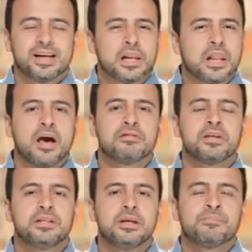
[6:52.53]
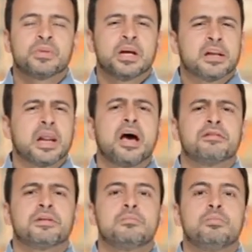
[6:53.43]
اللحظه دي
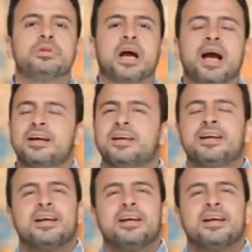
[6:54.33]
لحظه متعه